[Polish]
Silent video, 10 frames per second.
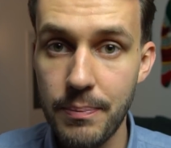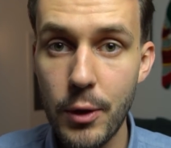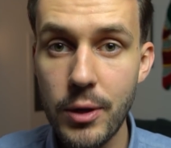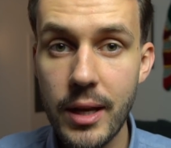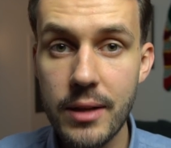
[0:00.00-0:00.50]

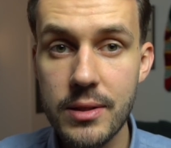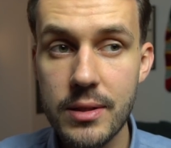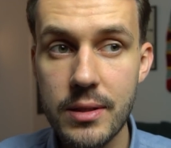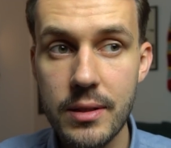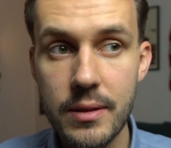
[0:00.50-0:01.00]
No i
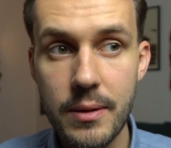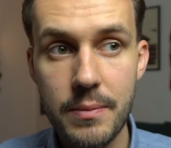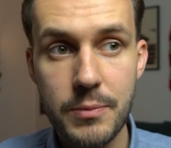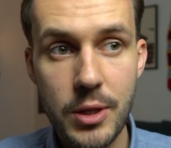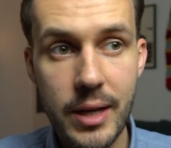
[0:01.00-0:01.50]
teraz
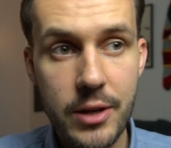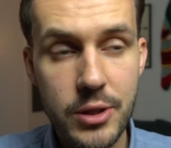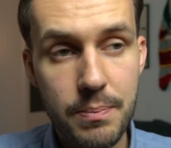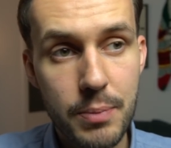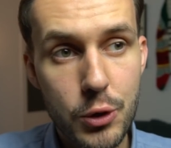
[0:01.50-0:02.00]

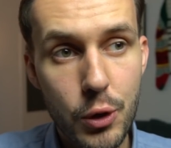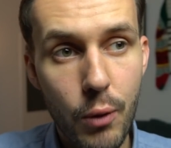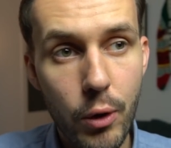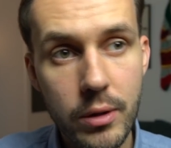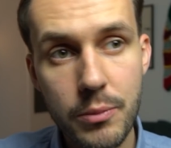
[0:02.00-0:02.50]
dziennikarze
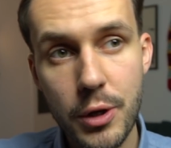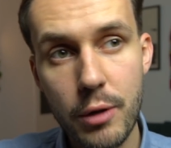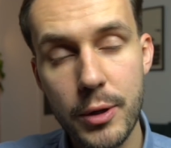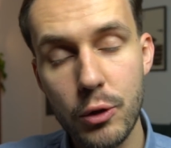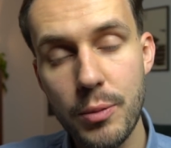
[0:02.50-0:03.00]
piszą o tym, że
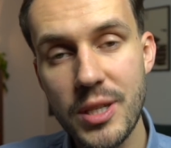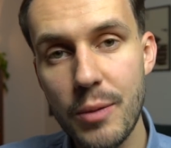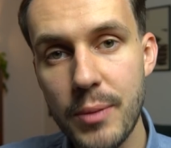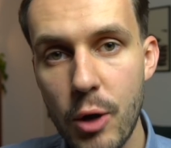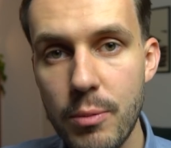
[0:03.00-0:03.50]
Robert
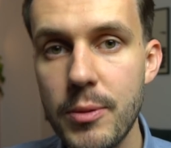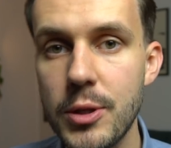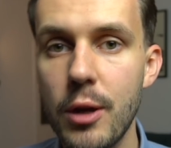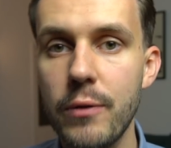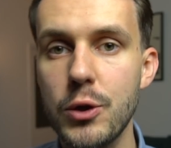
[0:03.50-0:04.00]
Kubica miałby
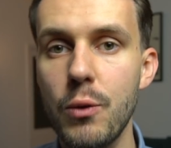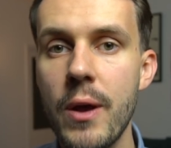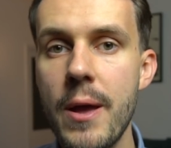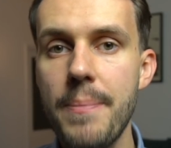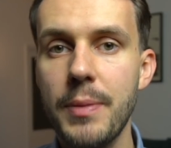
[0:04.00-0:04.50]
być kierowcą
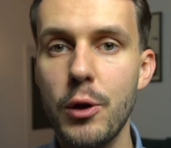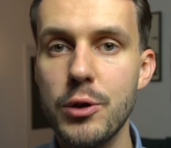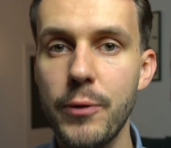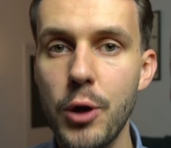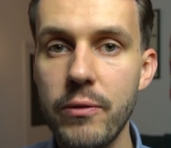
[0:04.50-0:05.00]

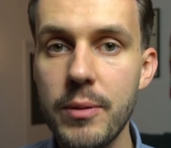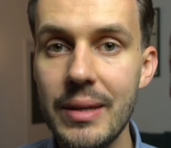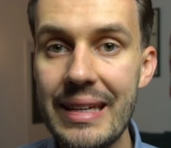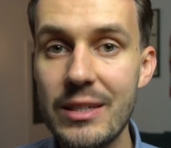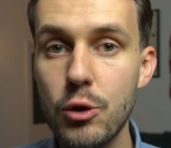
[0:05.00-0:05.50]

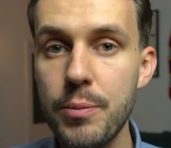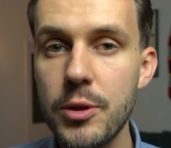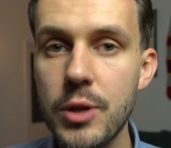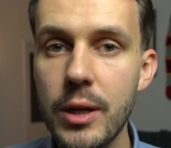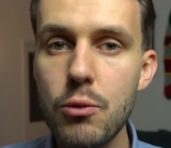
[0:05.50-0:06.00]
rozwojowym i
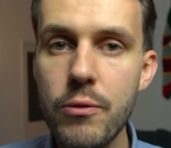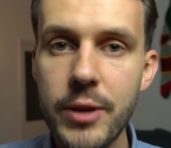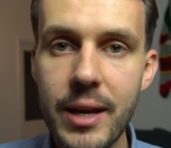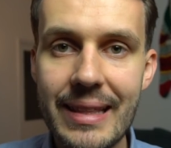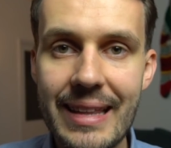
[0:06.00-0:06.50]
skupić się
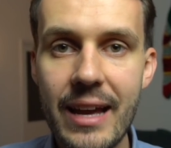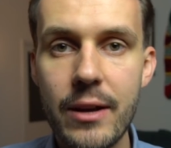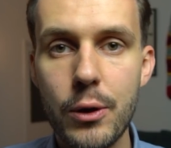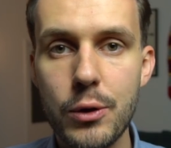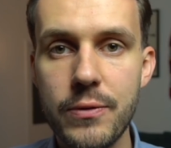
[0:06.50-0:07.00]
głównie na
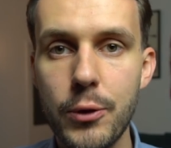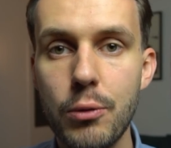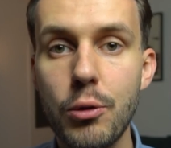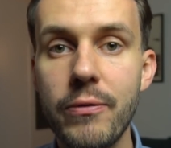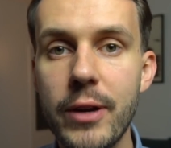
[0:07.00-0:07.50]

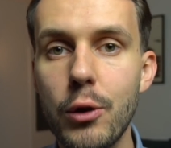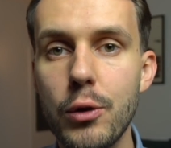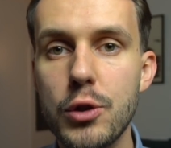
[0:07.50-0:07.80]
rozwoju nowego